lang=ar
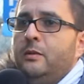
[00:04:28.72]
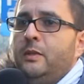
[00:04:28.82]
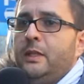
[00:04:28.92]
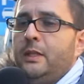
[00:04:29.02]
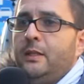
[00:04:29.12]

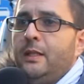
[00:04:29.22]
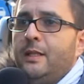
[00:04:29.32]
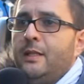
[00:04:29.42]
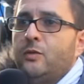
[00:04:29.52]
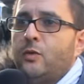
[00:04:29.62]

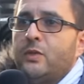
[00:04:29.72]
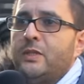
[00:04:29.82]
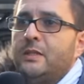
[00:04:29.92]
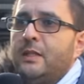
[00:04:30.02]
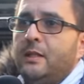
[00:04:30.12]
الادارات
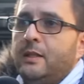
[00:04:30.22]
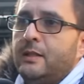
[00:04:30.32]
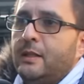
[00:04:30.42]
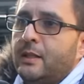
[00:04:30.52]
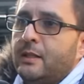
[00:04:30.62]
الرخصه ديال
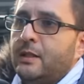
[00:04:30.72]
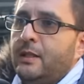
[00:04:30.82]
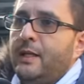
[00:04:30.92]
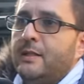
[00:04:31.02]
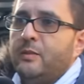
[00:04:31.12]
الادارات
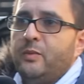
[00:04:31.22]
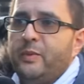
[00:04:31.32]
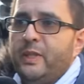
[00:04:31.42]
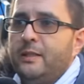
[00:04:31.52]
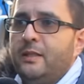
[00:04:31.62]
على حسب
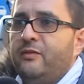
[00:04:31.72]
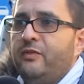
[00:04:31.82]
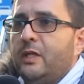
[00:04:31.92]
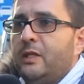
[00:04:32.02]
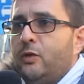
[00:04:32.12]
البلديه
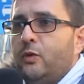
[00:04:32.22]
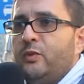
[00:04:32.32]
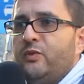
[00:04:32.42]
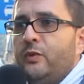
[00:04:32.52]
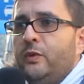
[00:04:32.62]
فين غادي يكون
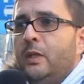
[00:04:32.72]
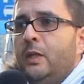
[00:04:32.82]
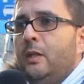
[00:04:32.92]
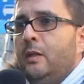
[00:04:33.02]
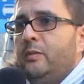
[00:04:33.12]
مدفون
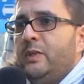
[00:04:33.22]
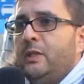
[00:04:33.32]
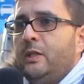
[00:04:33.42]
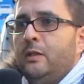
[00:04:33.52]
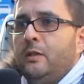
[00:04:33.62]

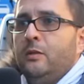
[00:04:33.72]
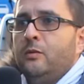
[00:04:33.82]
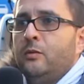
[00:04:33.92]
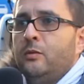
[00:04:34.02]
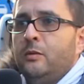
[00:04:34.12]
باش
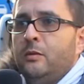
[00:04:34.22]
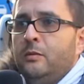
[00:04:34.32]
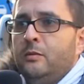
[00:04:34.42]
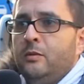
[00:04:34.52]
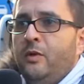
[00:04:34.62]

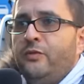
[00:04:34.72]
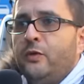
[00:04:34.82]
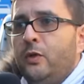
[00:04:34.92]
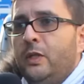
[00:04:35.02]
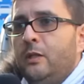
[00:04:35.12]

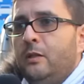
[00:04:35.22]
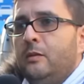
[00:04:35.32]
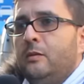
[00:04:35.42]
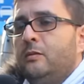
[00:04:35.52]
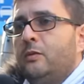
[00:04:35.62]
نحفروا عليه
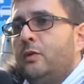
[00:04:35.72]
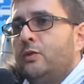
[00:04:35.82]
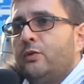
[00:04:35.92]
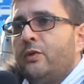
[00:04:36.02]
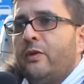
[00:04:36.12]

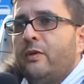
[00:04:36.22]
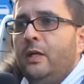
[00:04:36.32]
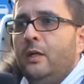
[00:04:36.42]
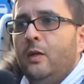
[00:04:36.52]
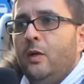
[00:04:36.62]
نخرجوا
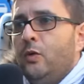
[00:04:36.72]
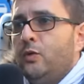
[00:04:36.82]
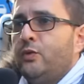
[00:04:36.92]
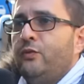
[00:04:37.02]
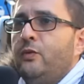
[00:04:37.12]
الجثه
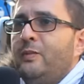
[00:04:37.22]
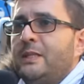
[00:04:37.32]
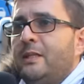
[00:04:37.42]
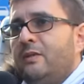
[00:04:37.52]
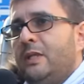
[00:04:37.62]
ونشوفوا
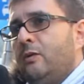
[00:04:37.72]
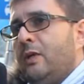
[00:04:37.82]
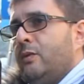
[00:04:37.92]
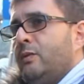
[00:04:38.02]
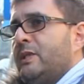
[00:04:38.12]
المصاريف ديالو
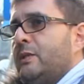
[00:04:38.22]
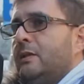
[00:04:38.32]
عاود باش